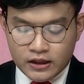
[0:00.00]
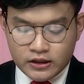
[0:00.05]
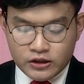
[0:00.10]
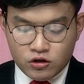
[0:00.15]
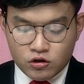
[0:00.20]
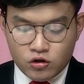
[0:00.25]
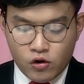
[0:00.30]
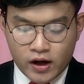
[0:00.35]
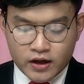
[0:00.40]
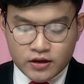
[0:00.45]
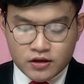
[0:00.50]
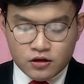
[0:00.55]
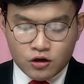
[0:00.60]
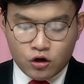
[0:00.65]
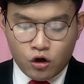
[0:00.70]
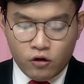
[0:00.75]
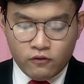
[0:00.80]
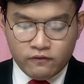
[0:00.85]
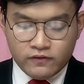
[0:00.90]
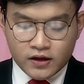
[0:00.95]
nhiều đoàn chưa
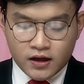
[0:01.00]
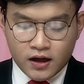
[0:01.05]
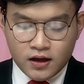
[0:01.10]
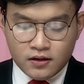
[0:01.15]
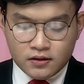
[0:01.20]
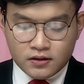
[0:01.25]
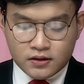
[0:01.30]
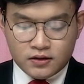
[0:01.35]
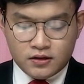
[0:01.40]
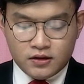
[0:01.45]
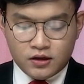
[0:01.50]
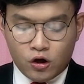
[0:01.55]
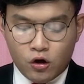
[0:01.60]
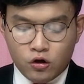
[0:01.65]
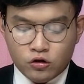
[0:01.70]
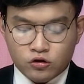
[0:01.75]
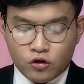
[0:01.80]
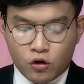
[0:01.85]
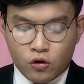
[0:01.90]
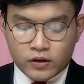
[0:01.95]
khô vữa nhưng
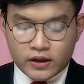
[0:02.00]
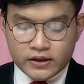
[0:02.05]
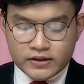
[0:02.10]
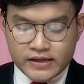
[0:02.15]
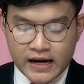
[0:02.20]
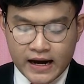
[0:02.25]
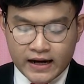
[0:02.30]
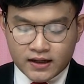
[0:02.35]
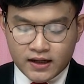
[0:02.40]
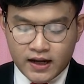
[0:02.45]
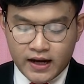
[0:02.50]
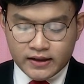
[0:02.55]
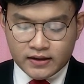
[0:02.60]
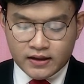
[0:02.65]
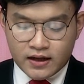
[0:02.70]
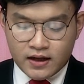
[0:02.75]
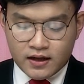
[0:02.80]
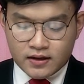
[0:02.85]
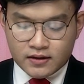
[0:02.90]
ô tô đã tràn lên